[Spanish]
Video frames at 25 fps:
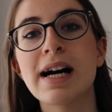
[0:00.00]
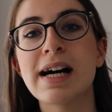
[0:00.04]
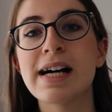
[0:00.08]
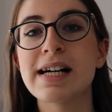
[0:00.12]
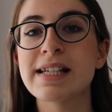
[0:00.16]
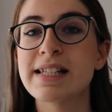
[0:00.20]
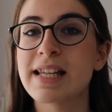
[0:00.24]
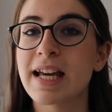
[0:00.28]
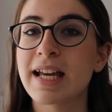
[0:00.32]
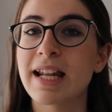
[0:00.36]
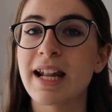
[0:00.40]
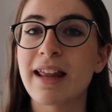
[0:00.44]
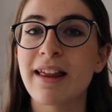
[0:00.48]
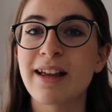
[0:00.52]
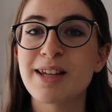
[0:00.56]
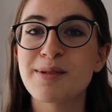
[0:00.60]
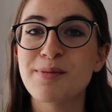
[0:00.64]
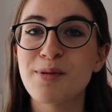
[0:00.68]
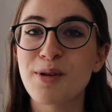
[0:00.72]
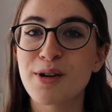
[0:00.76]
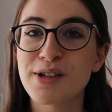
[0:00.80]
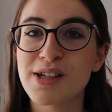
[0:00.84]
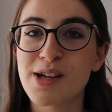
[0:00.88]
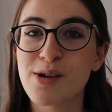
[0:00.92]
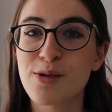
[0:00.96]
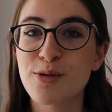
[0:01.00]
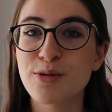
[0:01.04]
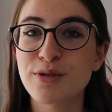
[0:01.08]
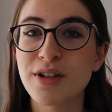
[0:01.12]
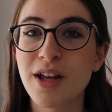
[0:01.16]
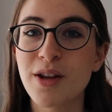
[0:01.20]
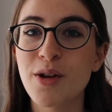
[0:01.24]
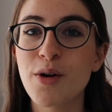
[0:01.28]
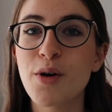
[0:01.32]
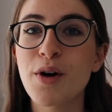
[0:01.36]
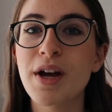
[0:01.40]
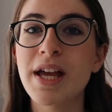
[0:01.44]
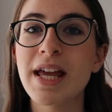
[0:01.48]
Así que nada, espero que os haya
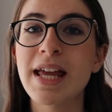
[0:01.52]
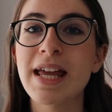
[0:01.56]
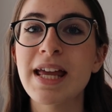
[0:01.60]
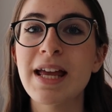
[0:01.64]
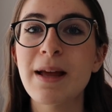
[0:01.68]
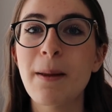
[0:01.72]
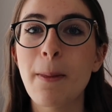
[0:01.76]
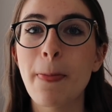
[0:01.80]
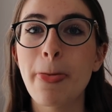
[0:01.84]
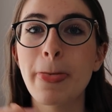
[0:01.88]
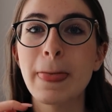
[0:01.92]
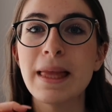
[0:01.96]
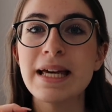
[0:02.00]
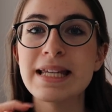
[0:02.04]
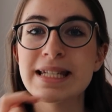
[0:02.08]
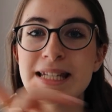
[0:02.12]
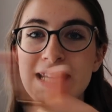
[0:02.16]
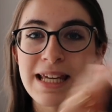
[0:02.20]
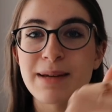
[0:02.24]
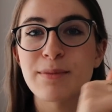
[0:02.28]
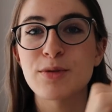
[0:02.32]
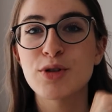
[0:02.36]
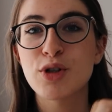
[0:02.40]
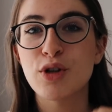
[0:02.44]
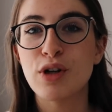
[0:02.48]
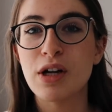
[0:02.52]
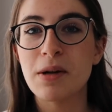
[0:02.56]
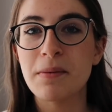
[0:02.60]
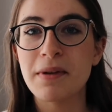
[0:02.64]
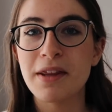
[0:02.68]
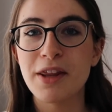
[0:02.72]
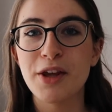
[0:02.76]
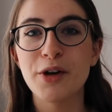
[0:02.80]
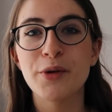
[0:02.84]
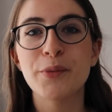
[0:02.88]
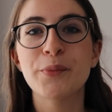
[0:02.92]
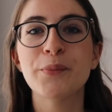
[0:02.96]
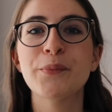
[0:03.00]
gustado y seguimos con el
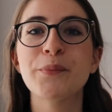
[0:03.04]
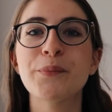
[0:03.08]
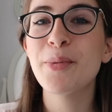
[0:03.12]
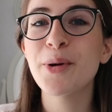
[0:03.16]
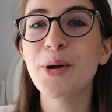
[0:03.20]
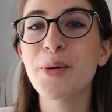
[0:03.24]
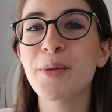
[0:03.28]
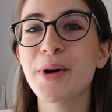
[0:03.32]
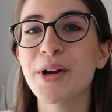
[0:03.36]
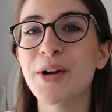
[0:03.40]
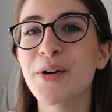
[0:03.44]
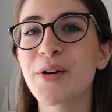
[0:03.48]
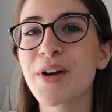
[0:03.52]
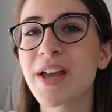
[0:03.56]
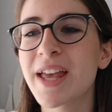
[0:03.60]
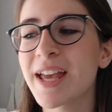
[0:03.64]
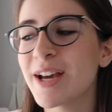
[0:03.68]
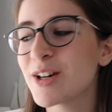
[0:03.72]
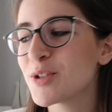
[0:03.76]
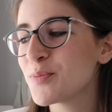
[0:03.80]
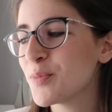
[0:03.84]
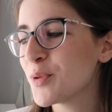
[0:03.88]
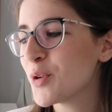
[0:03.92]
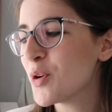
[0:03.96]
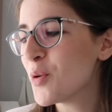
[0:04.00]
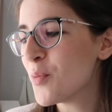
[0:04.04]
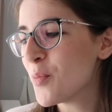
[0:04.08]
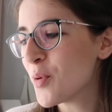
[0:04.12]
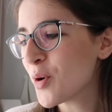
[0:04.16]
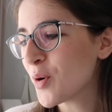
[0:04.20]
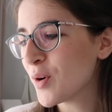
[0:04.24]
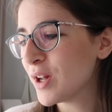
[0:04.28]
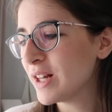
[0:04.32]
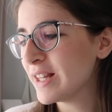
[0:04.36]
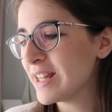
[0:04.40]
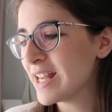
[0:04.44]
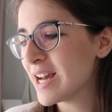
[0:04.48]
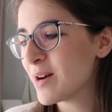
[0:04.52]
vídeo. Pero bueno, que os pongo un
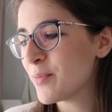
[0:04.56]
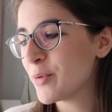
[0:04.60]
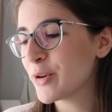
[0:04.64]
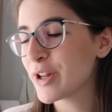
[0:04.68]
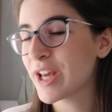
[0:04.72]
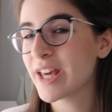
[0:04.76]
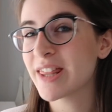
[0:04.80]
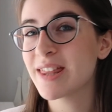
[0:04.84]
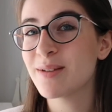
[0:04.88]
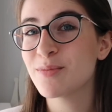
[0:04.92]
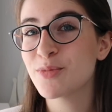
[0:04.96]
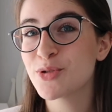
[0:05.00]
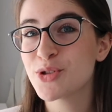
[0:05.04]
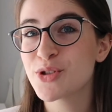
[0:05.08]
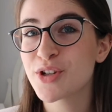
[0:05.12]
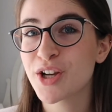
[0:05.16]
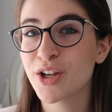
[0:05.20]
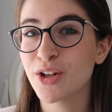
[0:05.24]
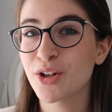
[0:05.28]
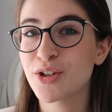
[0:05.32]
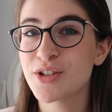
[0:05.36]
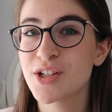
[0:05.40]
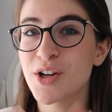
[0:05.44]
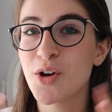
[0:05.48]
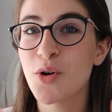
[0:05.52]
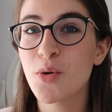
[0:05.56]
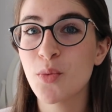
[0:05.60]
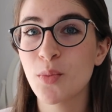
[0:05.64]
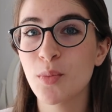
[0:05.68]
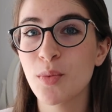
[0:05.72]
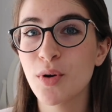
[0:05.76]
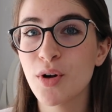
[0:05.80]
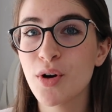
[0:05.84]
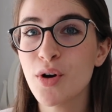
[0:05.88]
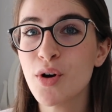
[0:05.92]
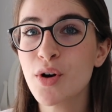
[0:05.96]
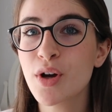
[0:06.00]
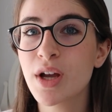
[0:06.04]
poco al día porque hace mucho que no os hago un
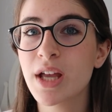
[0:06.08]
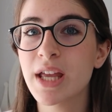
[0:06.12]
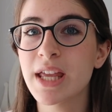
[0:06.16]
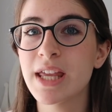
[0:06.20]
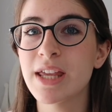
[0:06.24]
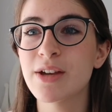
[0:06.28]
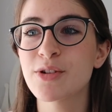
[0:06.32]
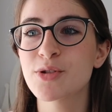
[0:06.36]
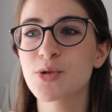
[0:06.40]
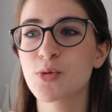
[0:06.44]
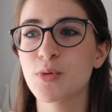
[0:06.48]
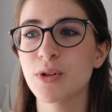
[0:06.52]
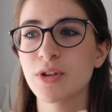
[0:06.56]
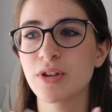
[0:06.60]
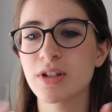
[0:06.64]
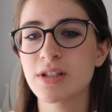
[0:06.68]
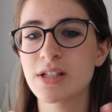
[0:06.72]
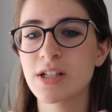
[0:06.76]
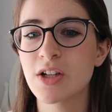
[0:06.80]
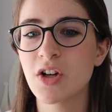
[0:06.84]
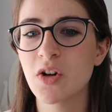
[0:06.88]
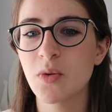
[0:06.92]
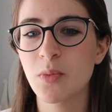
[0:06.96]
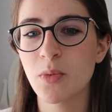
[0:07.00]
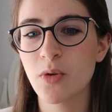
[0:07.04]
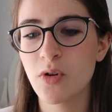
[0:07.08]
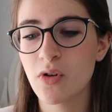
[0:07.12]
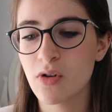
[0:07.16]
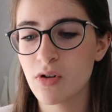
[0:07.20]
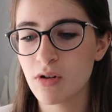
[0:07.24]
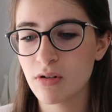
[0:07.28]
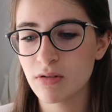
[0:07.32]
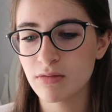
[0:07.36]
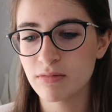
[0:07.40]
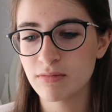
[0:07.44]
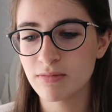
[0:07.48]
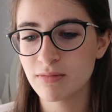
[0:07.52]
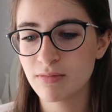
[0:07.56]
blog y os cuento así como
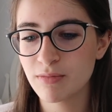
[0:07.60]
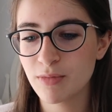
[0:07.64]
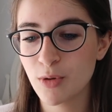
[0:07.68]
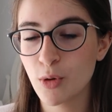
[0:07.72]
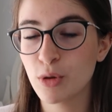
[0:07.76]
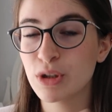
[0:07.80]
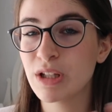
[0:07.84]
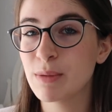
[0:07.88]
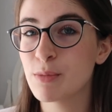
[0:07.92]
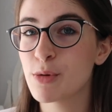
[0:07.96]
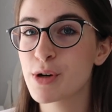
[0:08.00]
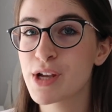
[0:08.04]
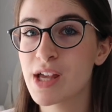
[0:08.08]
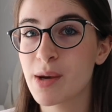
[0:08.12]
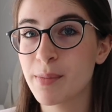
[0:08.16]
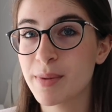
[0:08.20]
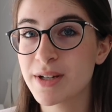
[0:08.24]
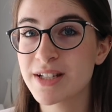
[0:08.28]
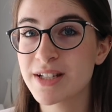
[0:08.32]
lo último que ha